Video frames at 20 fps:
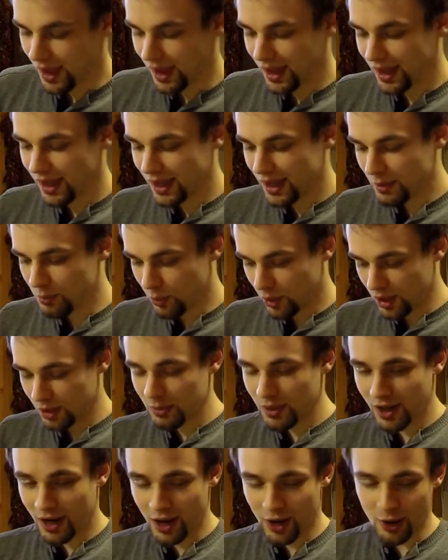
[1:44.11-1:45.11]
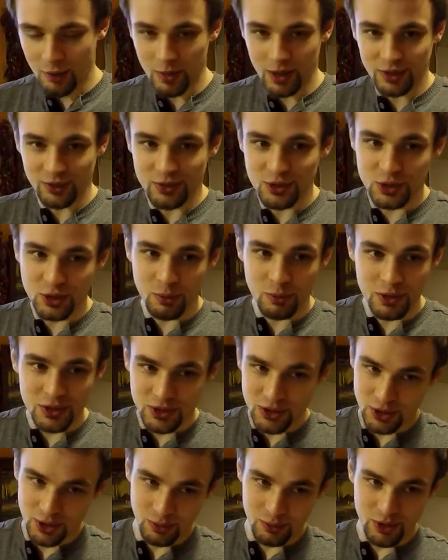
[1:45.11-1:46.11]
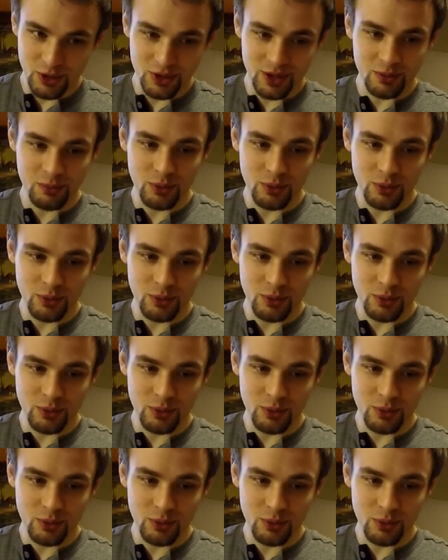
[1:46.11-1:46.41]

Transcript: E, moimi rękoma to wszystko będzie robione,